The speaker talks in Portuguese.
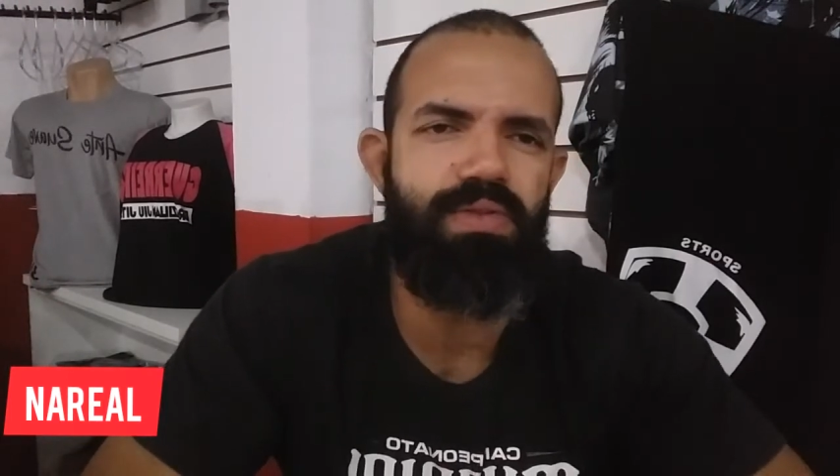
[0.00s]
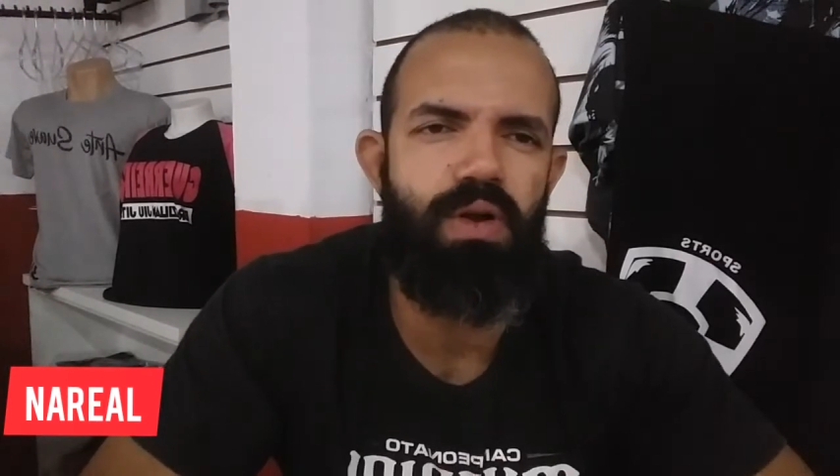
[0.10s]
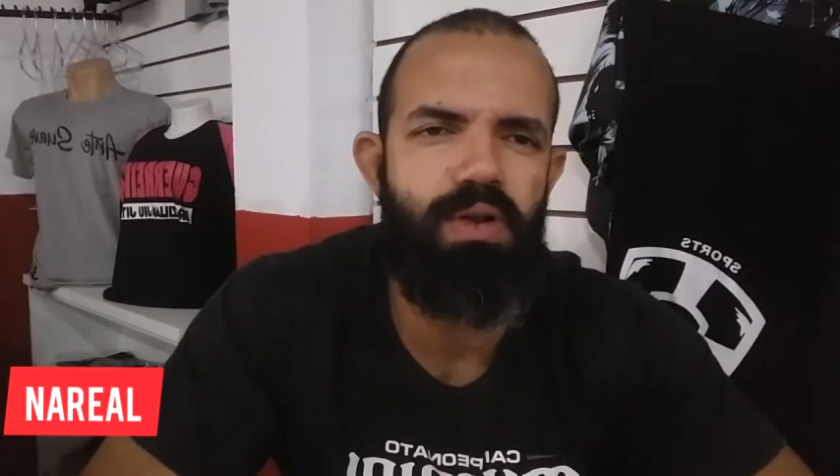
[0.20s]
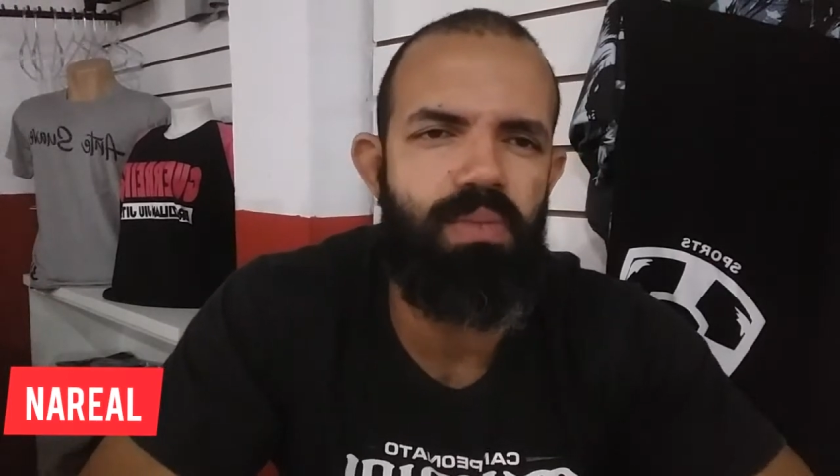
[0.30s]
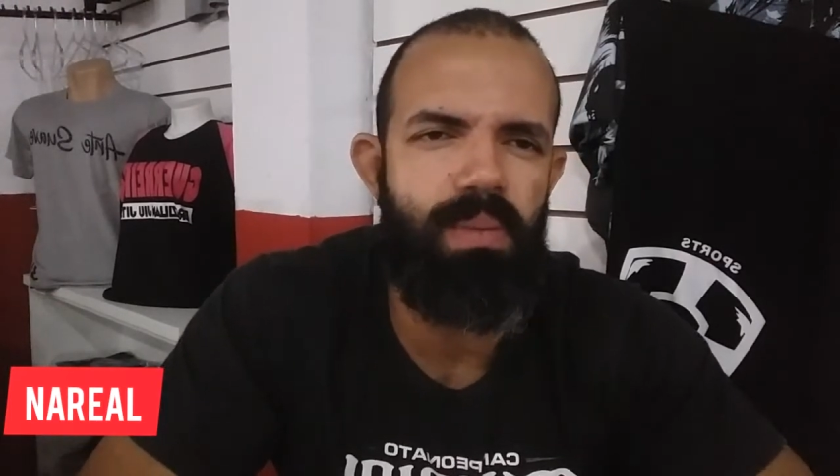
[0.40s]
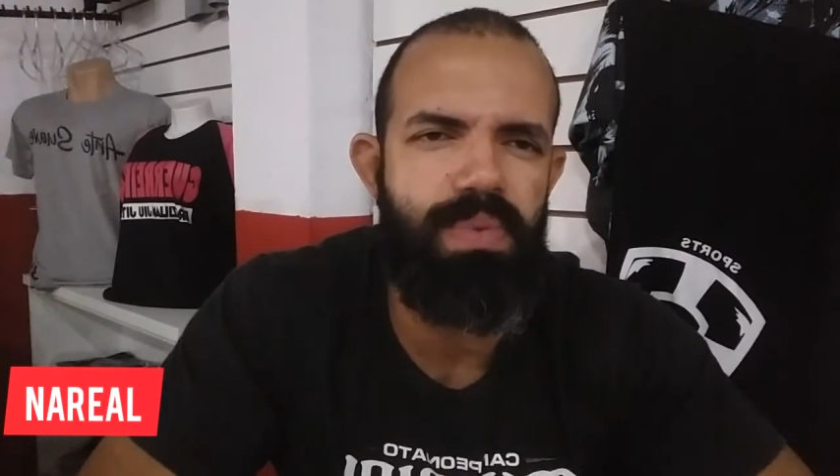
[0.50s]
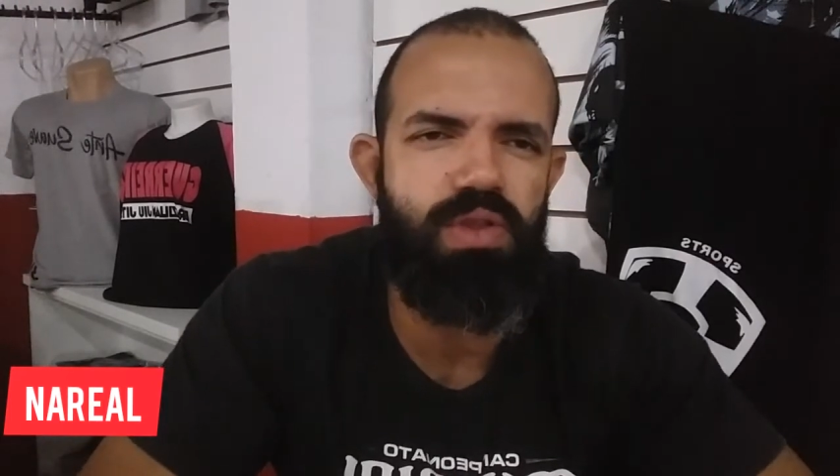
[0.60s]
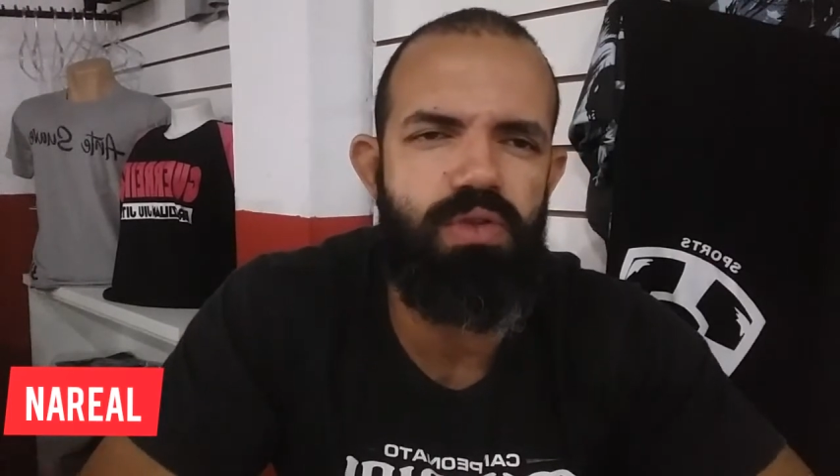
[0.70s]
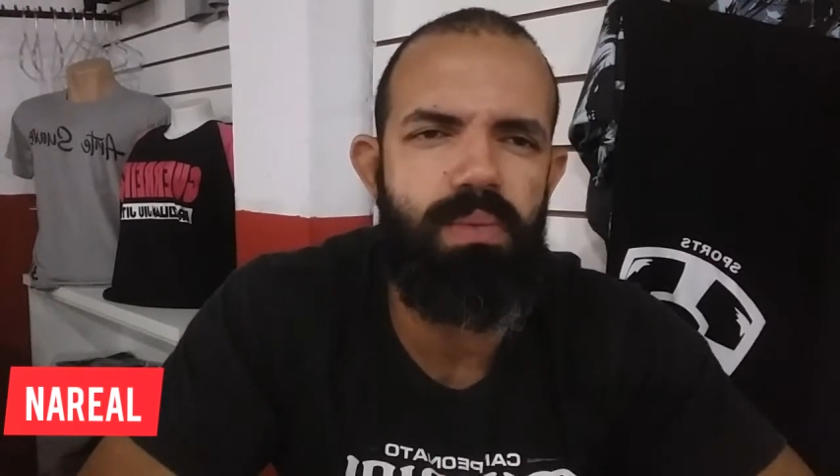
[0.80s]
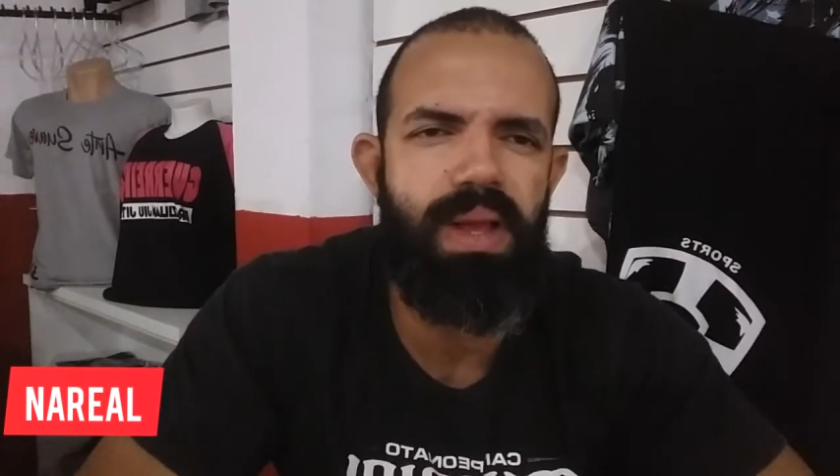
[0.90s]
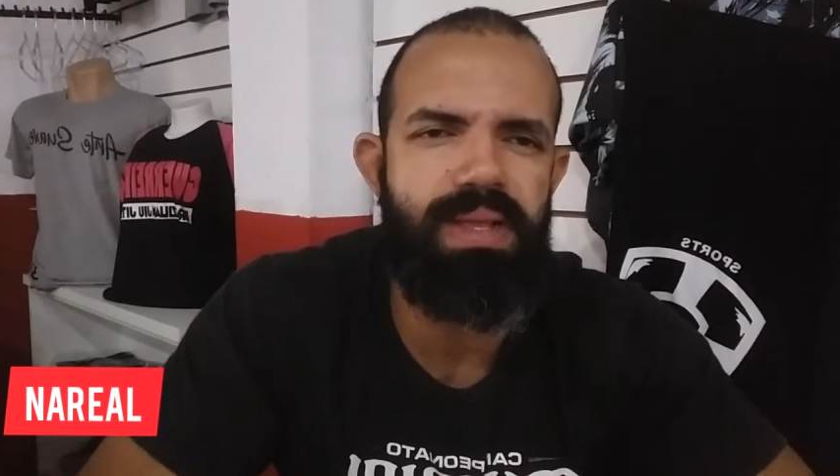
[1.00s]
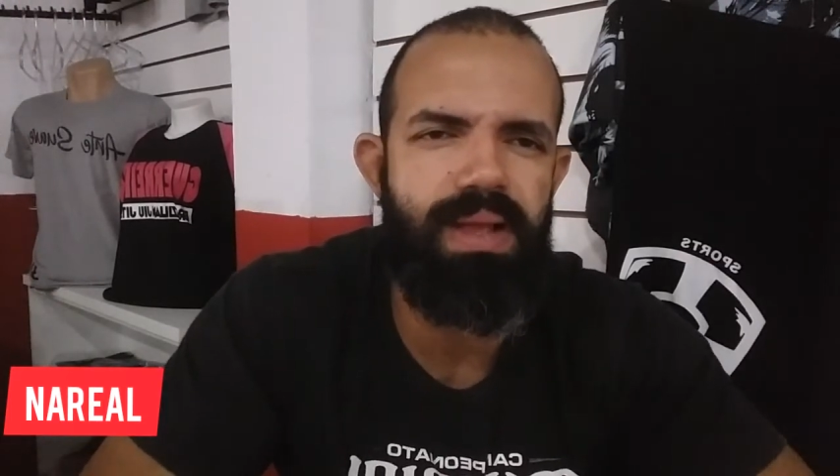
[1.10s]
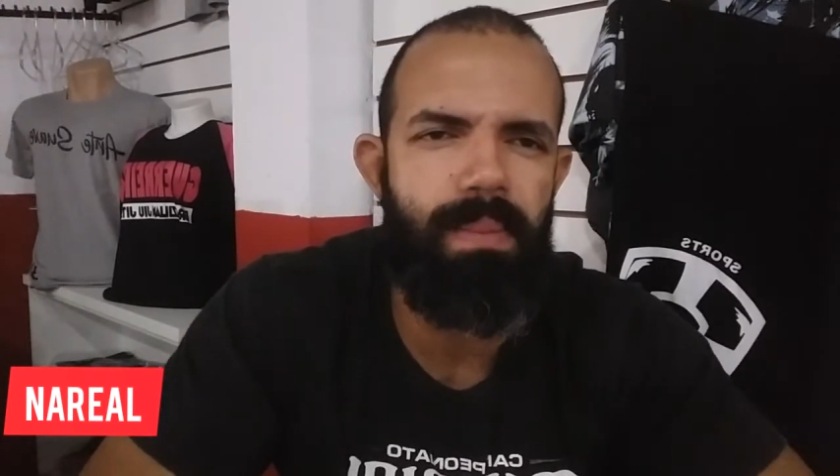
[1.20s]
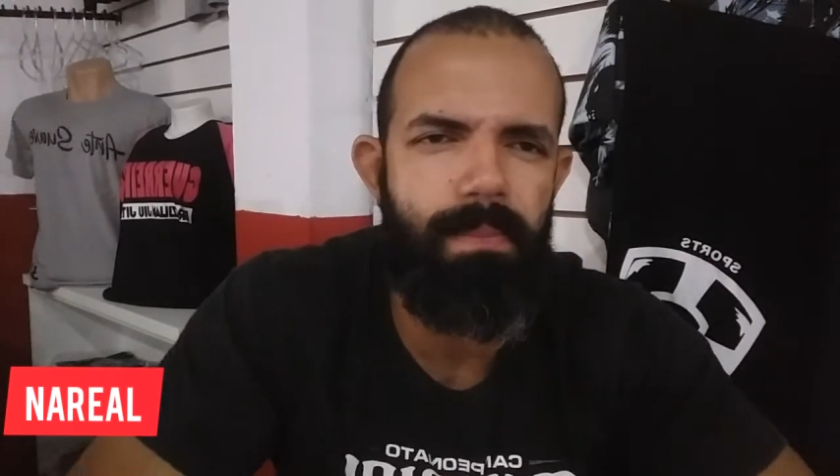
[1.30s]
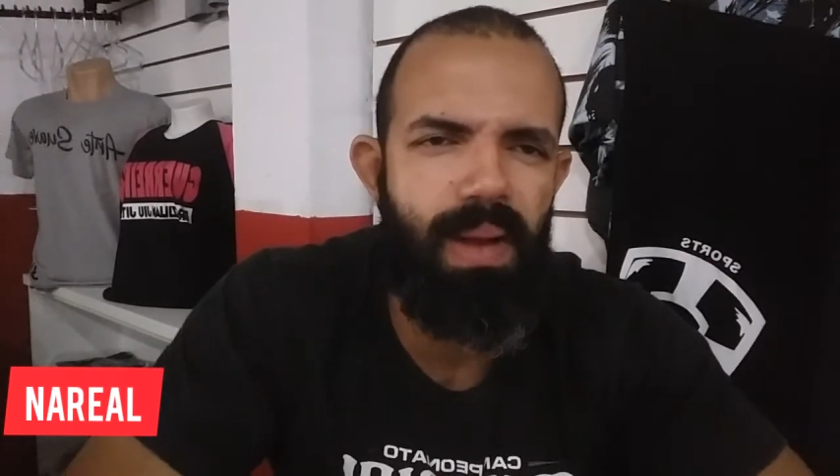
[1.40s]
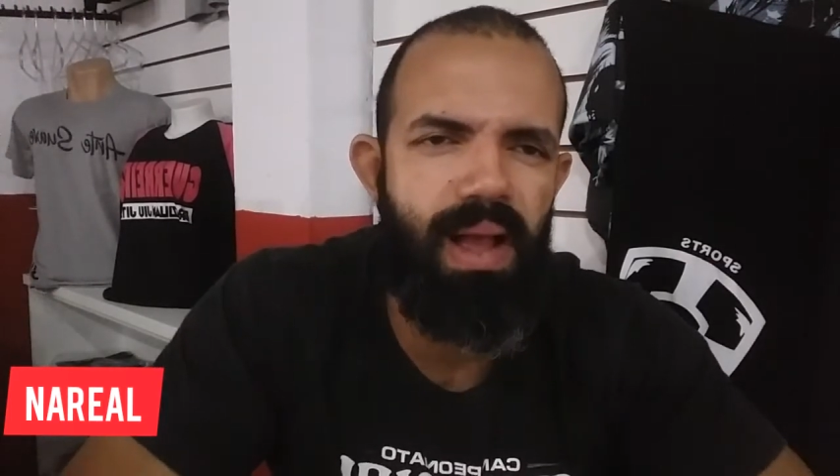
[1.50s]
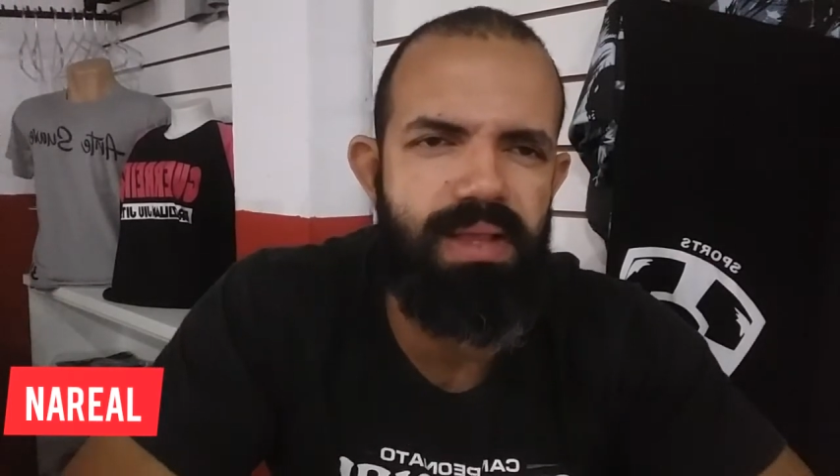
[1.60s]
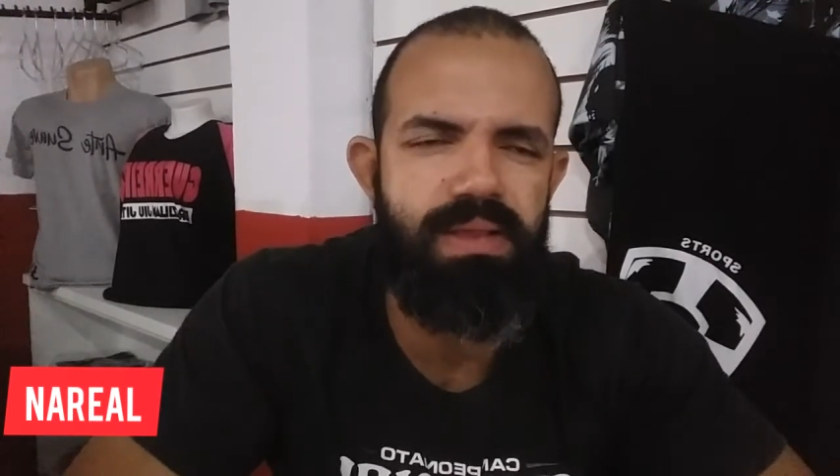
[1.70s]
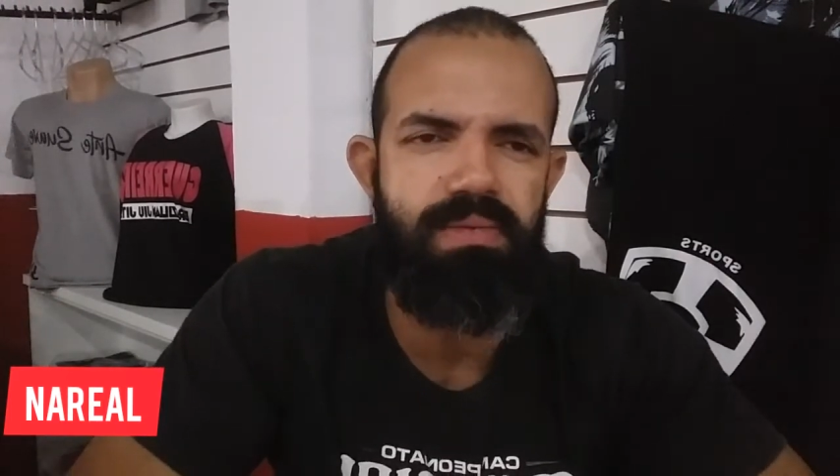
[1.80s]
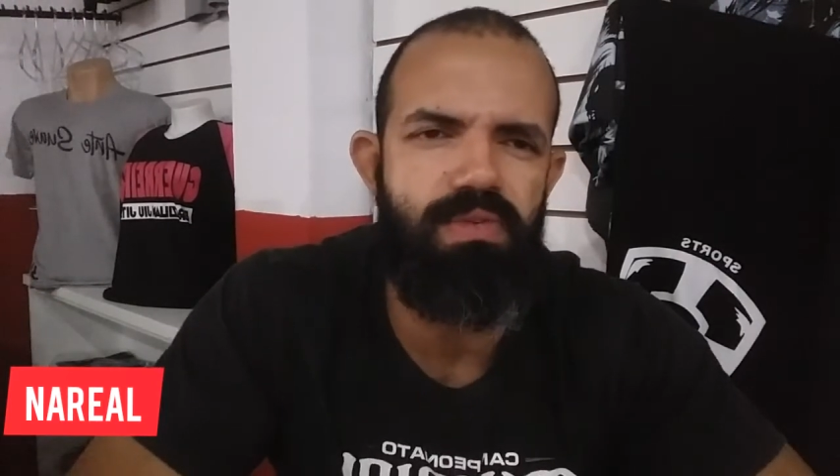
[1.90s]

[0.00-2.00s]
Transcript: torna uma pessoa mais capaz.